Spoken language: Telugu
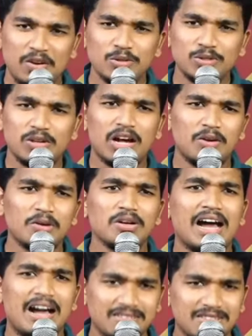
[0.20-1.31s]
ఈరోజు
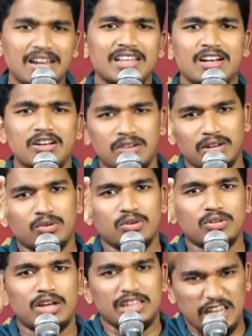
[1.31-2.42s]
కరోనా అంటలేదని నువ్వు
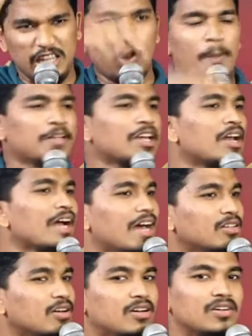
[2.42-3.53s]
అనుకుంటున్నావు అది నీ గొప్పదనం
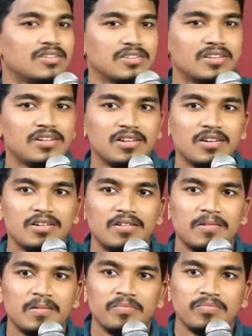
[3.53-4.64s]
కాదు
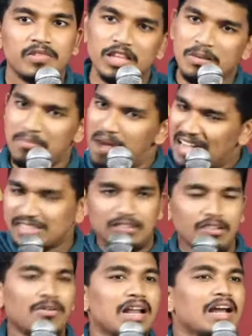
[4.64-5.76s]
నీ
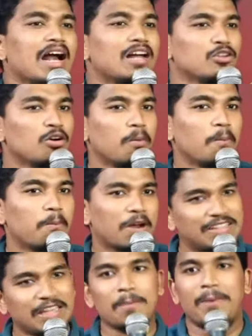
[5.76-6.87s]
మాస్కుల వల్ల కాదు నువ్వు
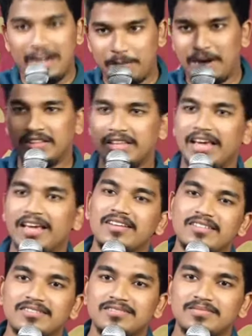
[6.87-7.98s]
బ్రతికి బయటపడింది
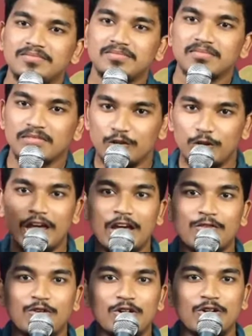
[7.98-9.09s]

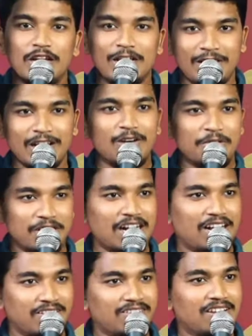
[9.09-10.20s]
దేవుడు నీ వెనక
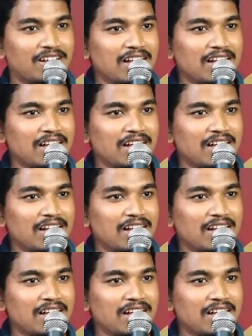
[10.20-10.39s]
ఉన్నాడు